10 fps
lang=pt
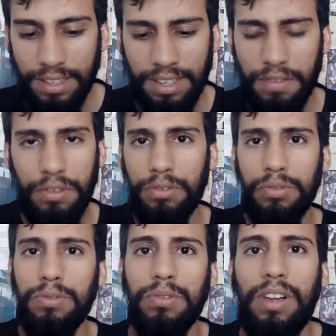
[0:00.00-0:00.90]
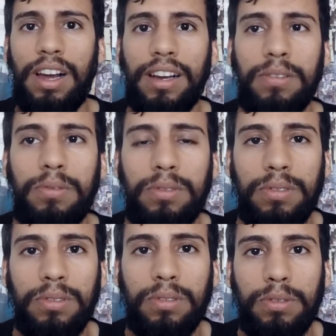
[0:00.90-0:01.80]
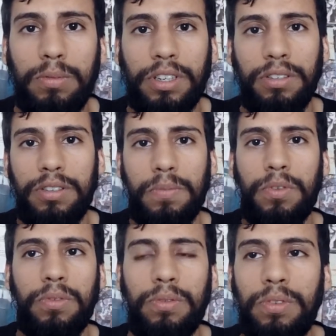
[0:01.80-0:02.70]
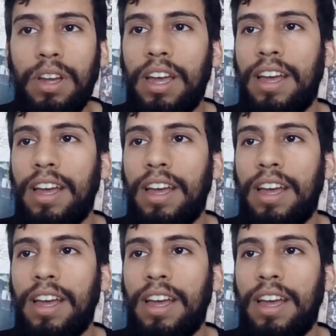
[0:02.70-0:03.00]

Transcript: escreveu junto lá com o Kubrick 2001,